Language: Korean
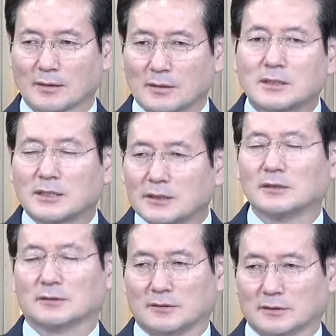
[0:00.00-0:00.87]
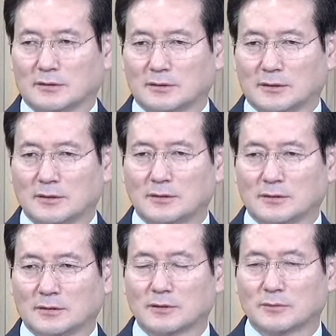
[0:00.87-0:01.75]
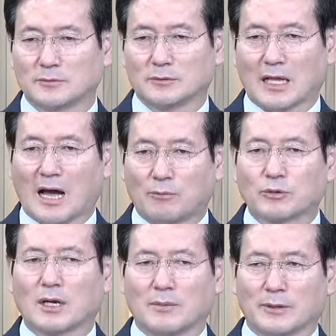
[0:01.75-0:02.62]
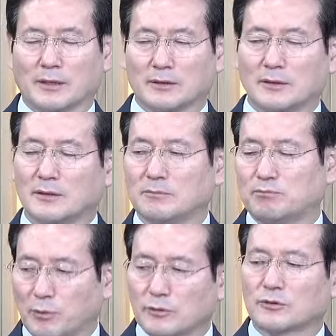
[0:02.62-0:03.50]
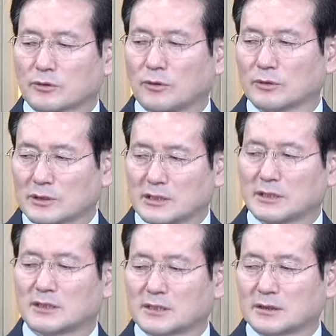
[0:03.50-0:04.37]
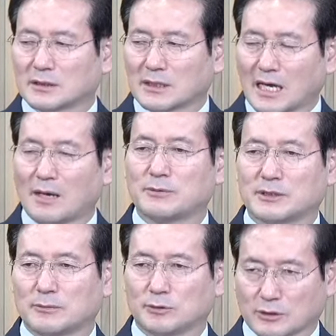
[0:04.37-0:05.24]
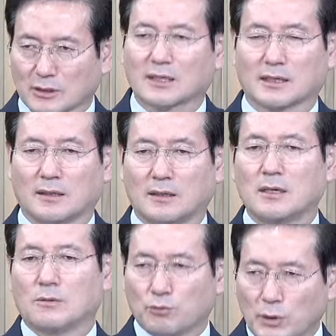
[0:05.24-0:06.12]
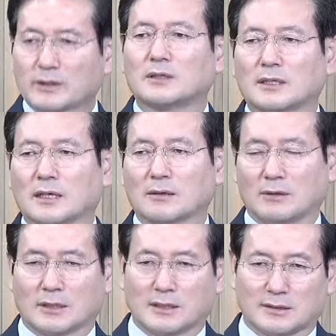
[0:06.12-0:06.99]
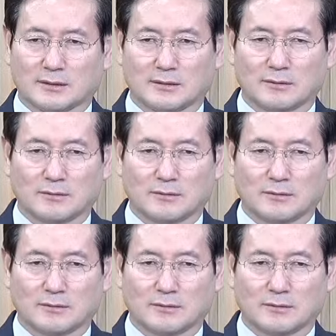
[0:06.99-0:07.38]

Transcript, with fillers: 그 길을, 예, 여러분, 아브라함에게 너는 본토, 친척, 아비집을 떠나라. 왜 떠나라고 했겠어요?